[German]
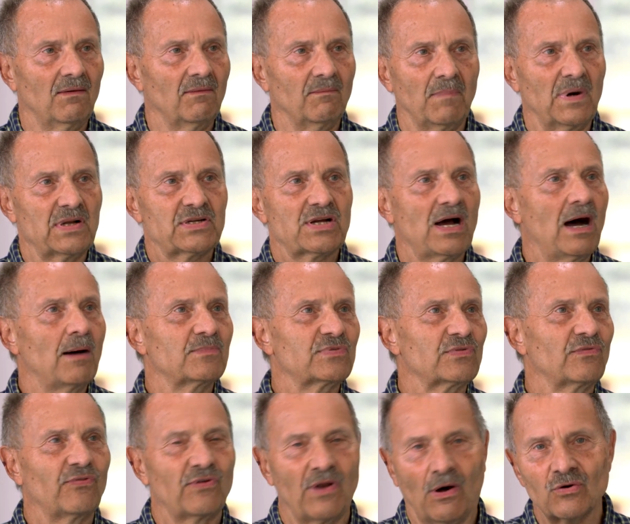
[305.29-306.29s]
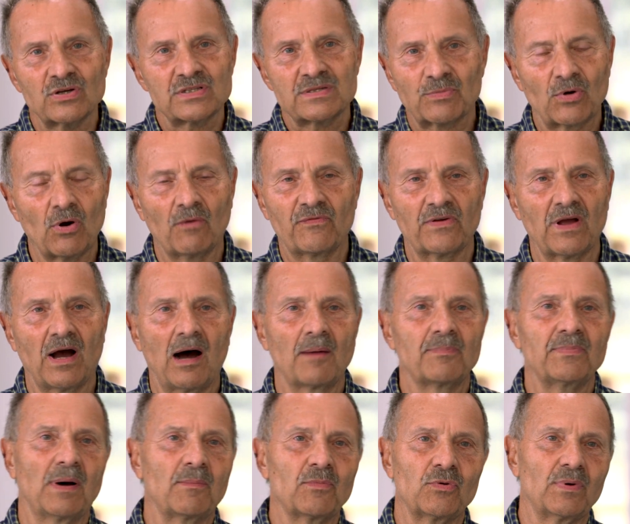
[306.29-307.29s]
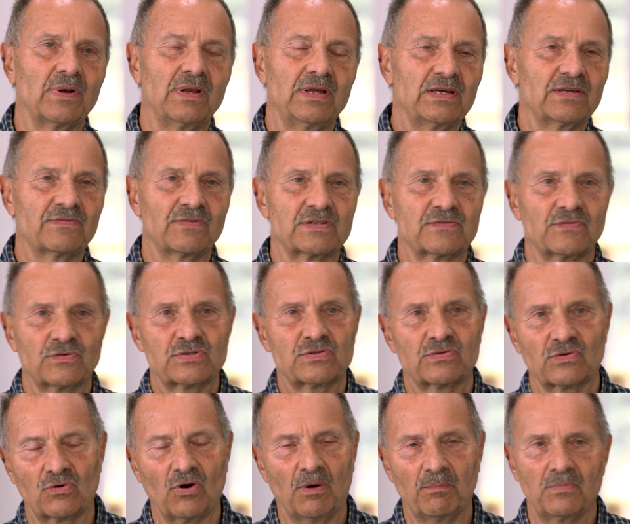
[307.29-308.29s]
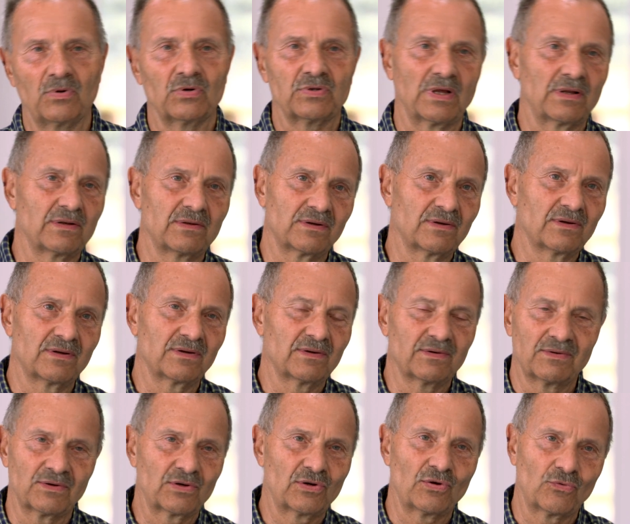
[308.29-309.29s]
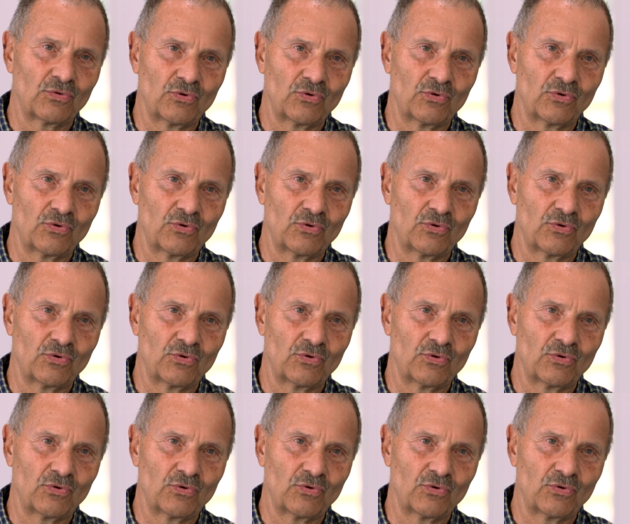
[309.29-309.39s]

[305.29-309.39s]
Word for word: manche haben so Flaus im Kopf gehabt, und haben überlegt, was wird so kommen und dann äh,